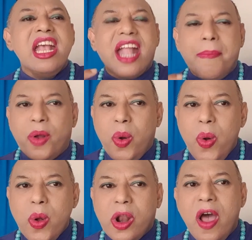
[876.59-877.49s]
กับ
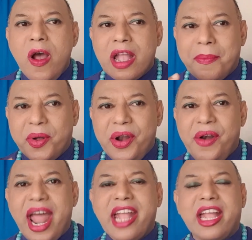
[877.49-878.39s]
คู่ครองกับคน
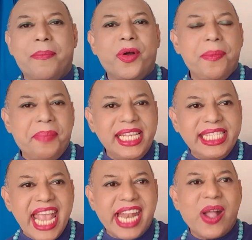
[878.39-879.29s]
รักกับคนพิ
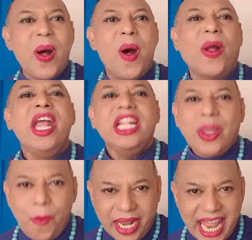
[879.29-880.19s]
เศษของ
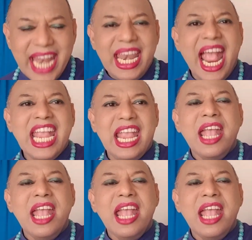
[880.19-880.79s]
ตัวท่านให้